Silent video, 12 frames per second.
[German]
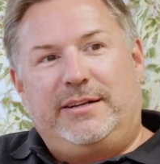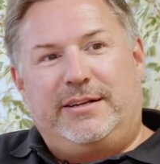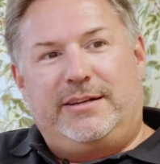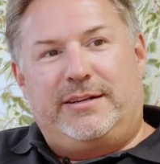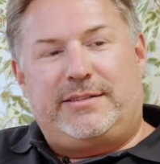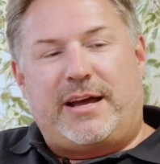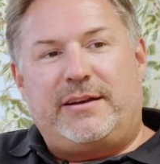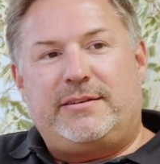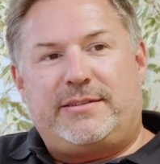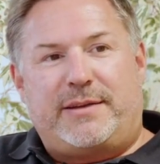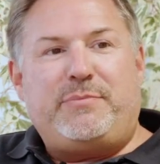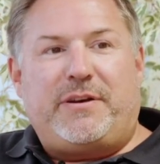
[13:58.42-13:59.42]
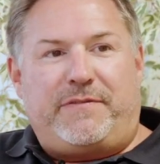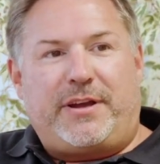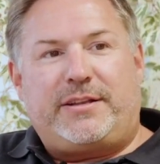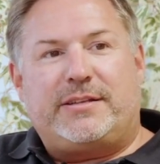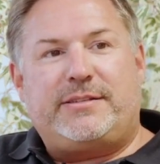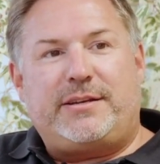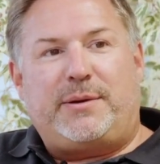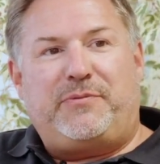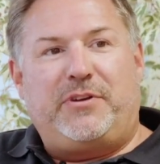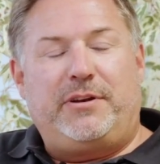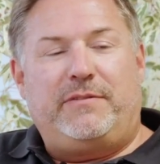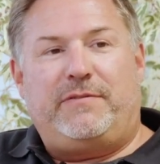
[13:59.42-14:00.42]
äh, sein, sein perfektes Setup
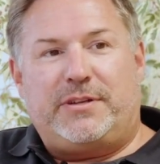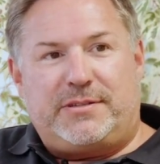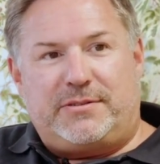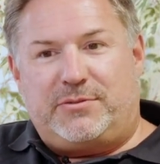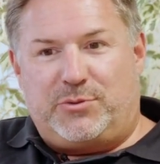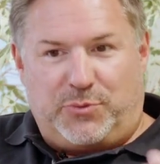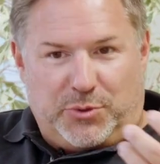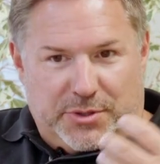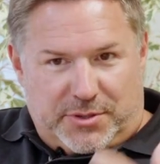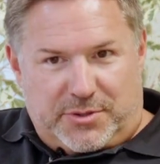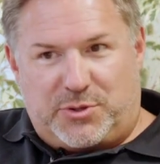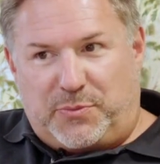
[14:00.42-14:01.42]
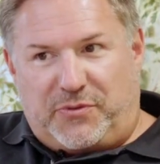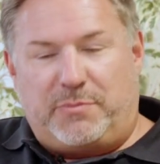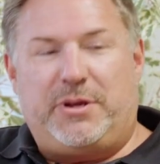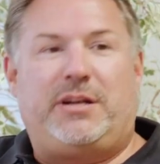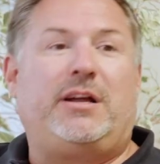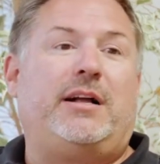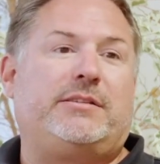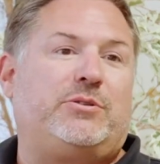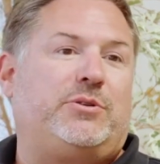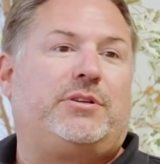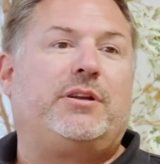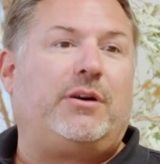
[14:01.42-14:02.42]
finden, was sowohl zum Vermittler als
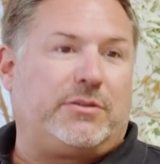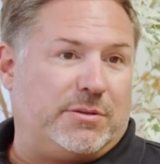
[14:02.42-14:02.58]
natürlich dann auch